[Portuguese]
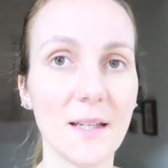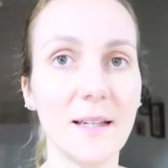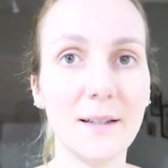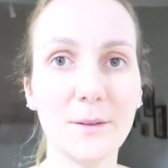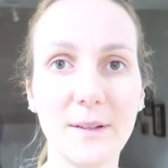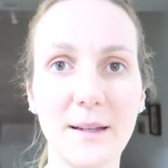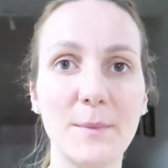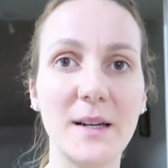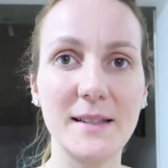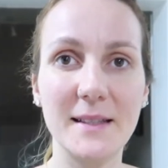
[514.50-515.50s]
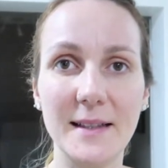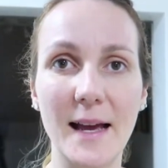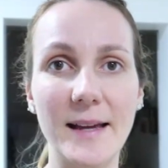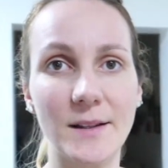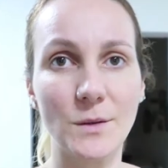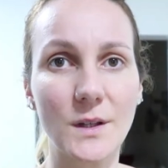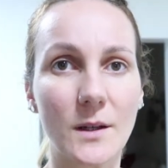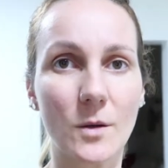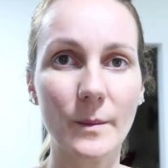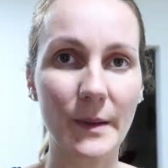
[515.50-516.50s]
e não tem mais ideia do
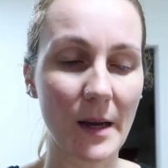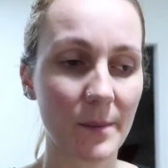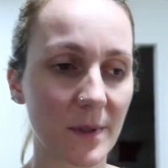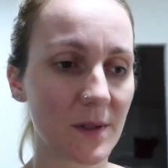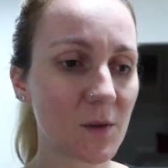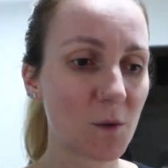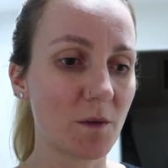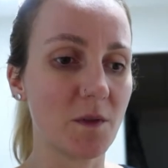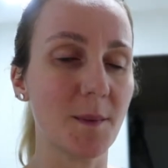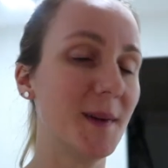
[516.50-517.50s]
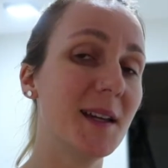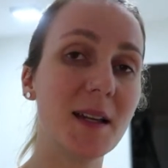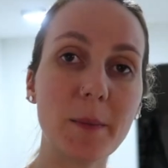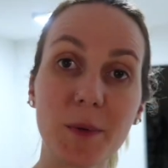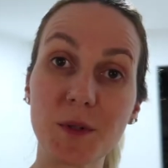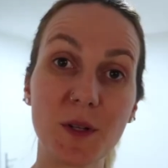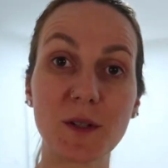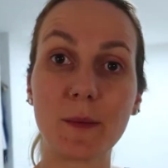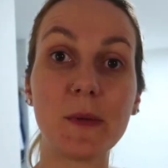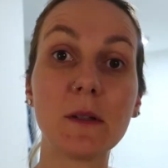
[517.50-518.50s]
que comprar para sua família, para os
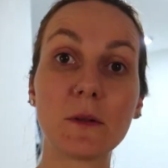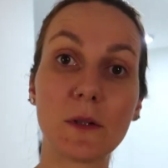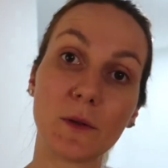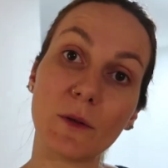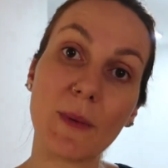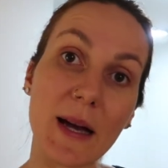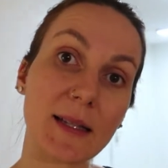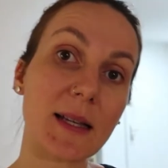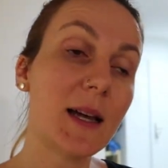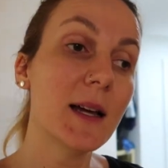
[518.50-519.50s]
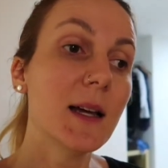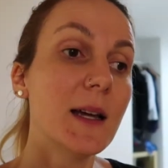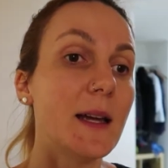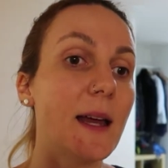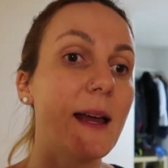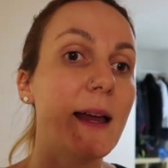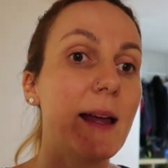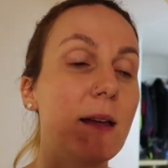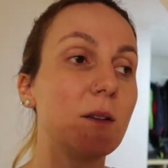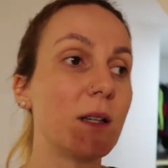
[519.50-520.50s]
seus amigos e tudo mais,
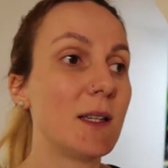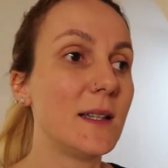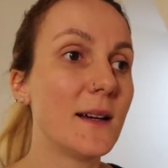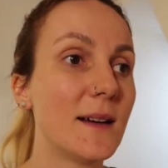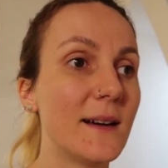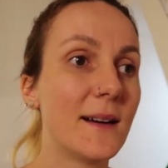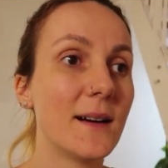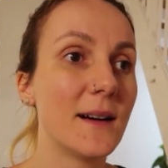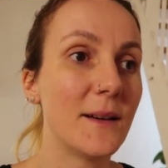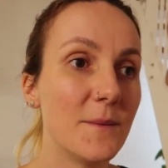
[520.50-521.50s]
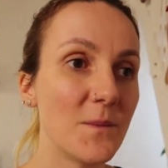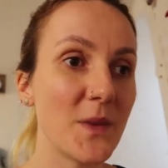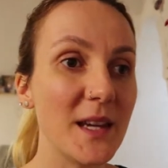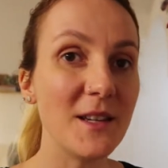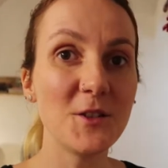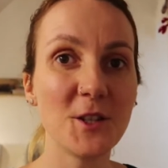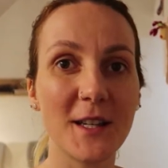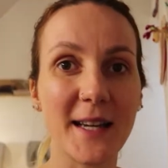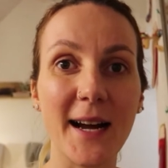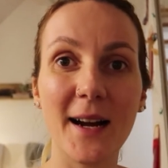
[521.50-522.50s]
é, eu queria
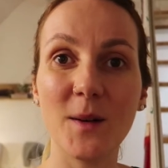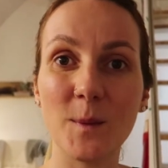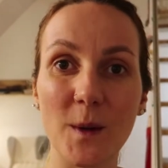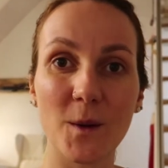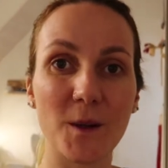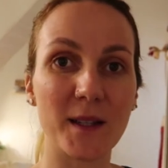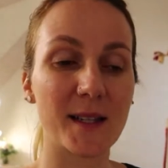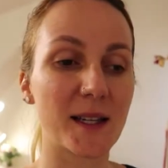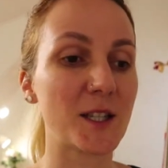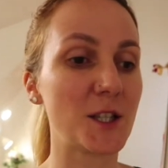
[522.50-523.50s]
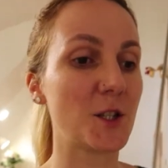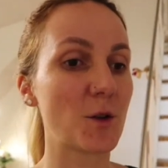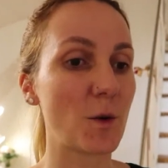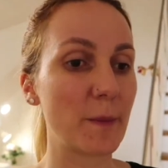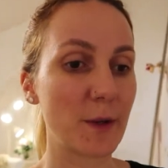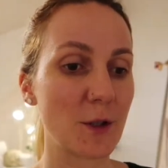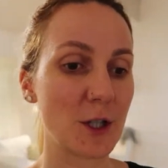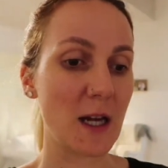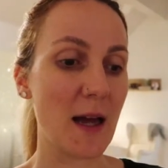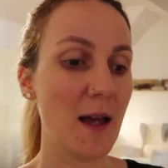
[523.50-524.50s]
indicar uma coisa que a gente comprou
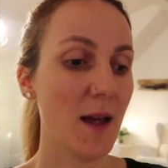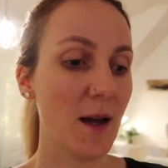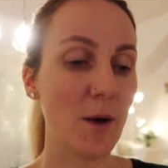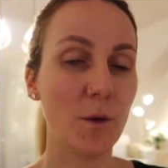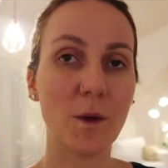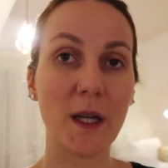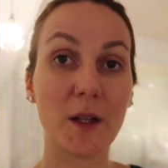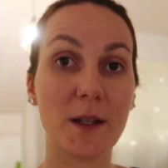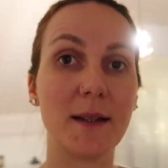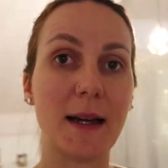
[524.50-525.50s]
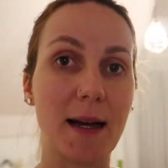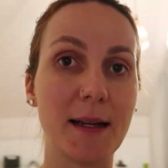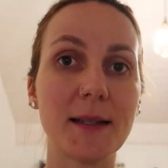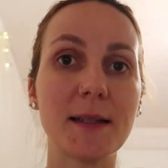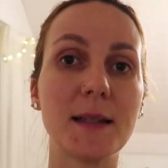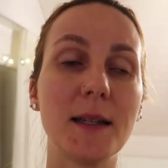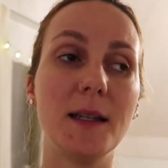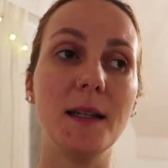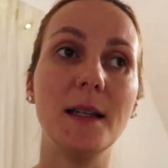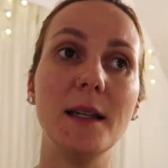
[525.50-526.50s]
já um ano atrás
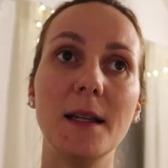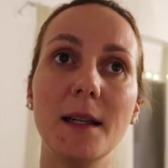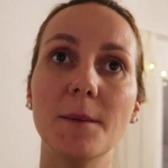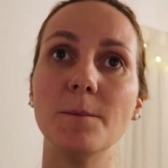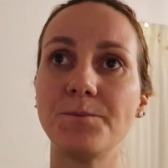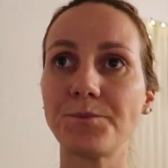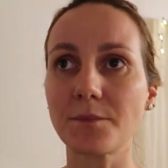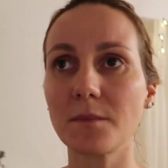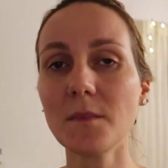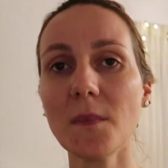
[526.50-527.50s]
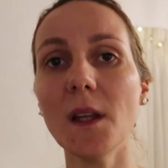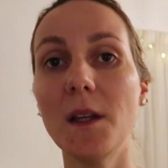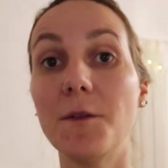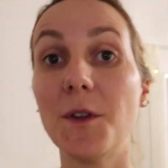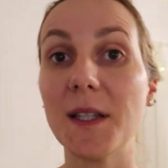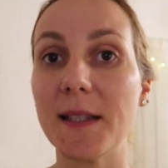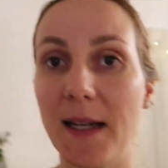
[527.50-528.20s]
e que foi esse